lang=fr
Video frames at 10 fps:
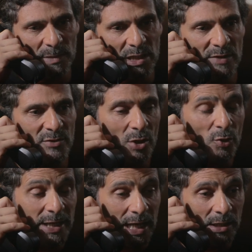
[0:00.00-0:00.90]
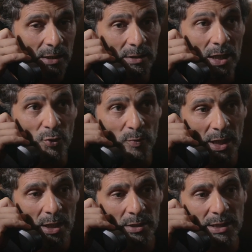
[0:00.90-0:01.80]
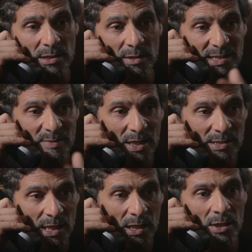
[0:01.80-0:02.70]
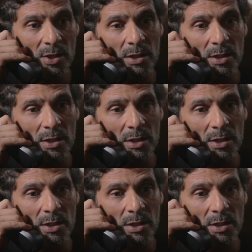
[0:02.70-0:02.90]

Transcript: ça veut dire le cadre, la lumière, qui est sensible à ça,